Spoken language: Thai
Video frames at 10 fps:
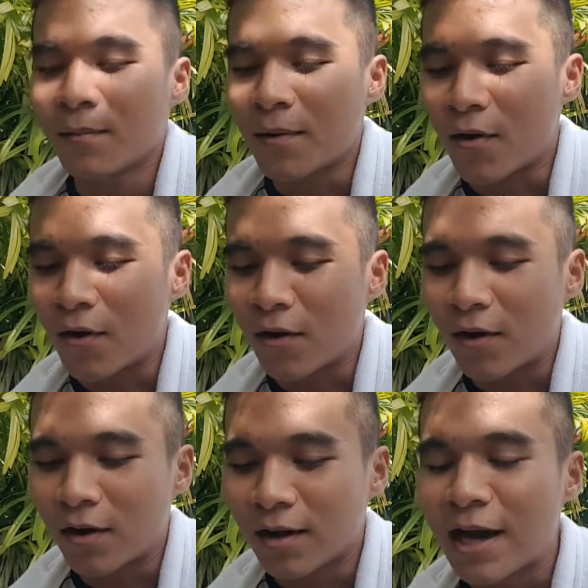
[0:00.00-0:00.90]
พอ
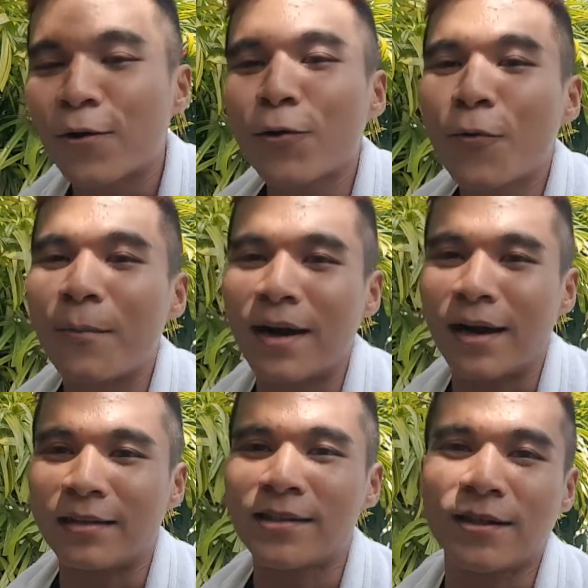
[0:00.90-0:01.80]
เข้าร่มมา
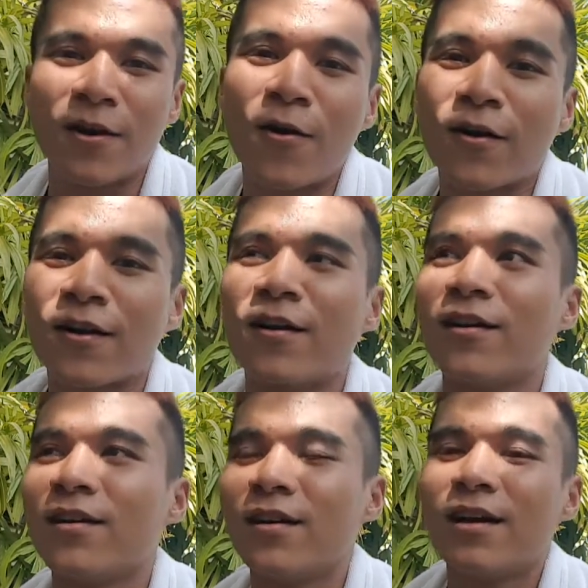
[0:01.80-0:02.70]
ถึงห้องก็
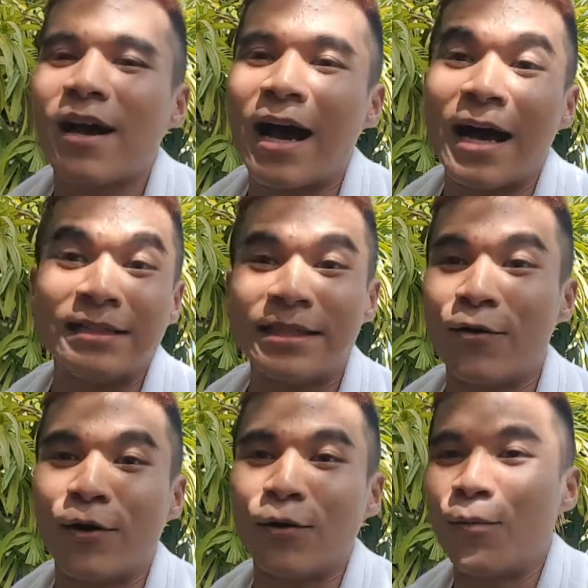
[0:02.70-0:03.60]
หาเจล
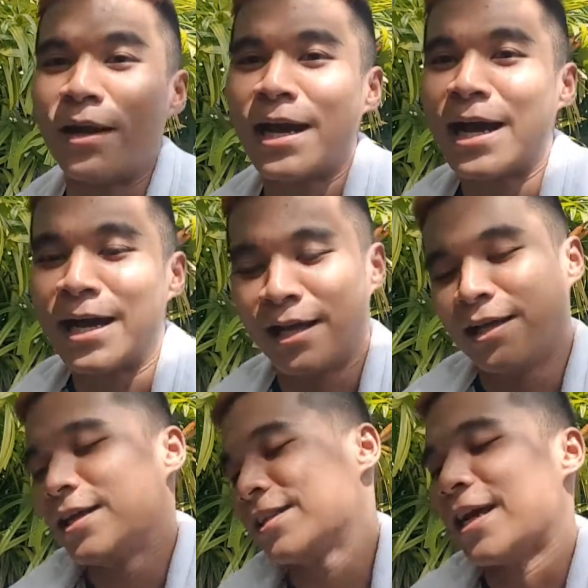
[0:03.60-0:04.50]
อะโลเวล่า
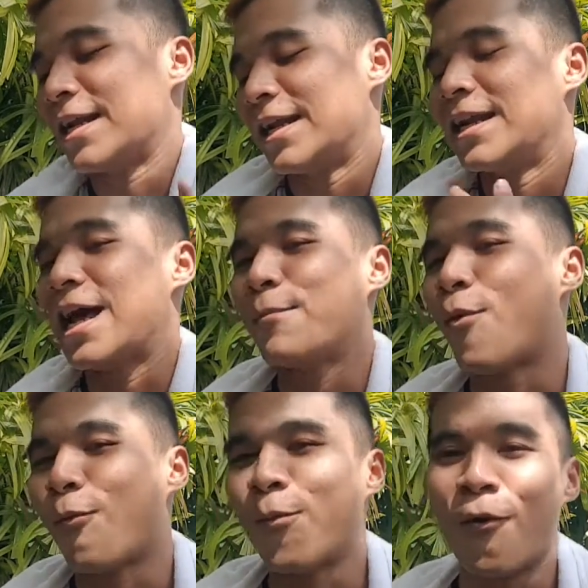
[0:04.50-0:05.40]
ทาทาทาทาโบ
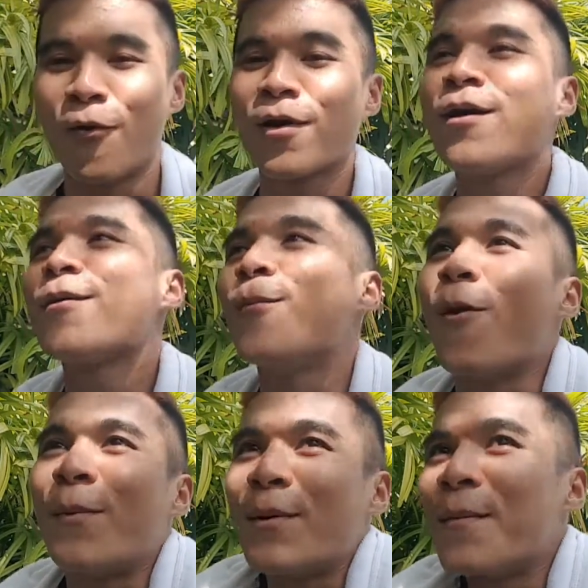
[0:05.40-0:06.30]
กโบกโบก
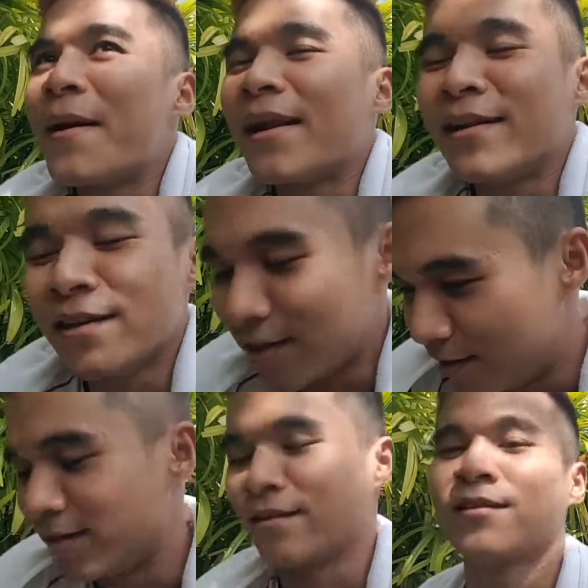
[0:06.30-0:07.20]
ไปประมาณเดือนห
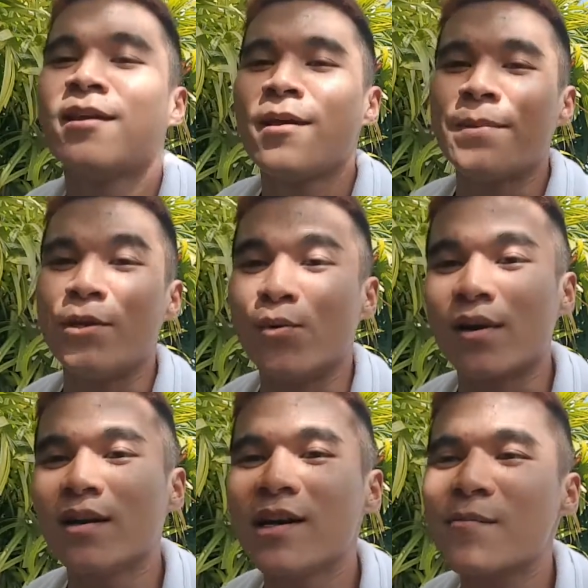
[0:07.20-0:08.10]
นึ่ง ผิวก็
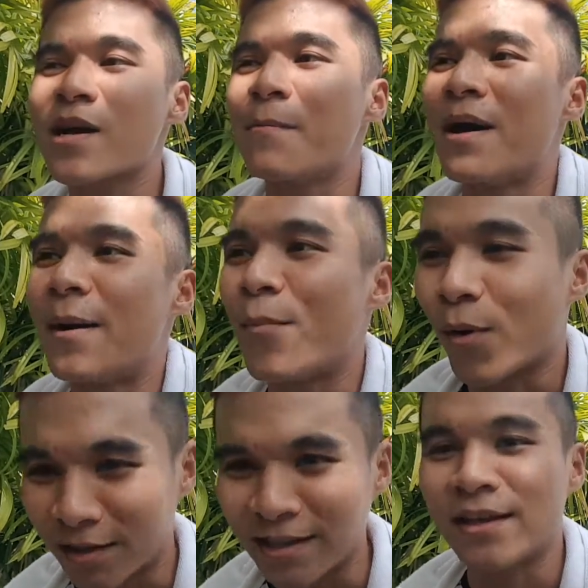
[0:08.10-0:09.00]
เริ่มกลับมาปก
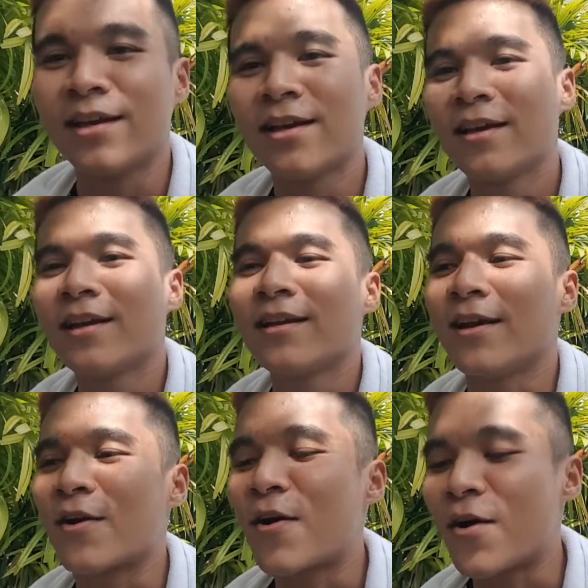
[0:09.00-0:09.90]
ติ แล้
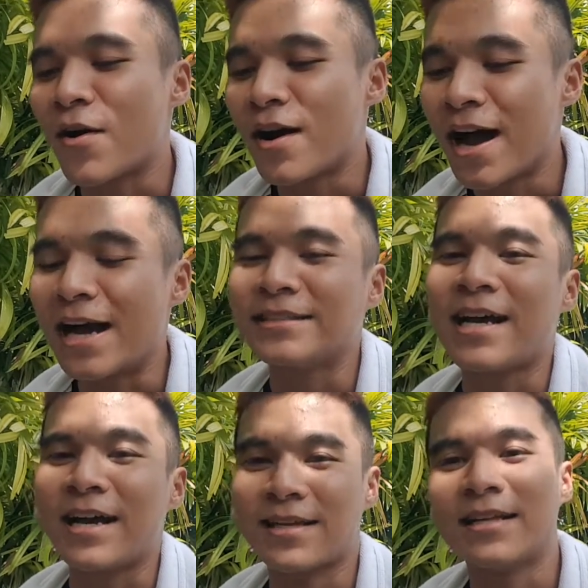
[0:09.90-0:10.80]
วก็หายจาก
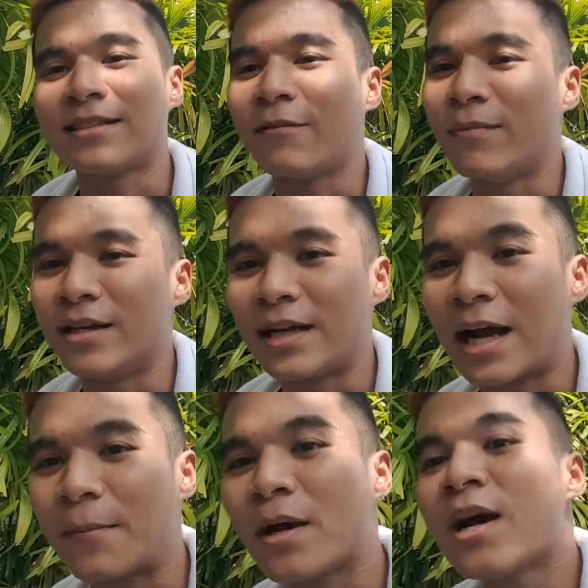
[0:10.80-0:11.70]
อาการซันเบิร์นนะค
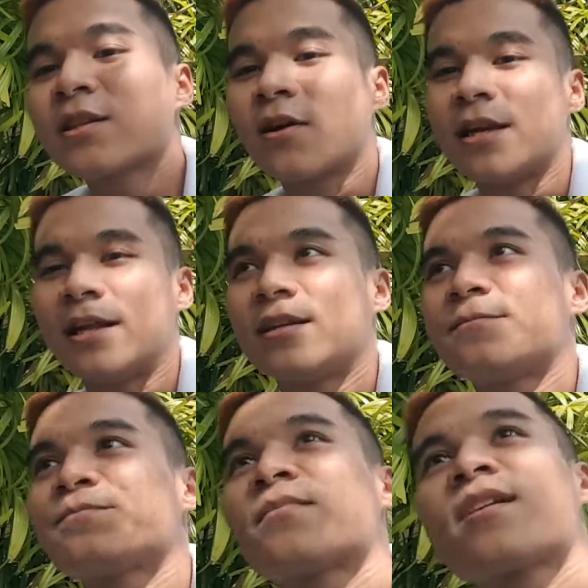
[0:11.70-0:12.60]
รับ ตอนนั้น
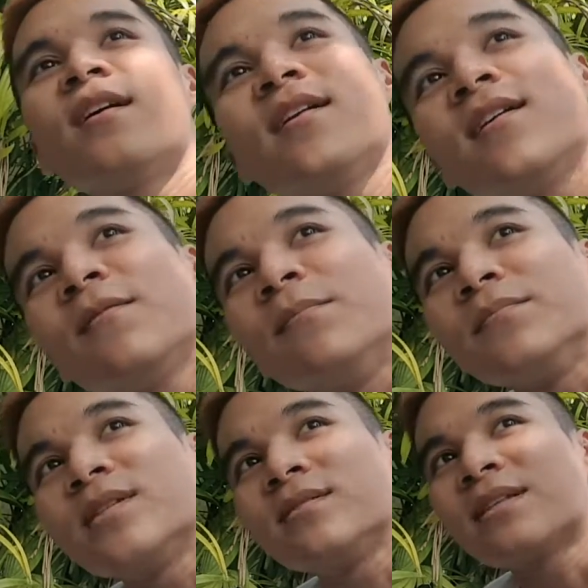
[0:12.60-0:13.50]
ก็เริ่ม
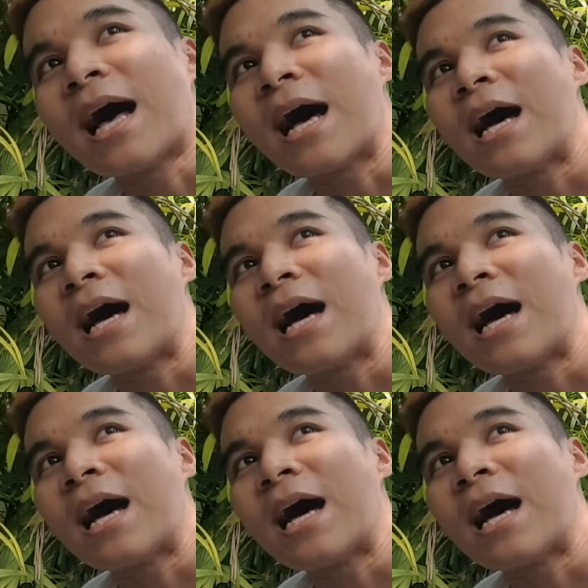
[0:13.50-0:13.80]
ศึกษา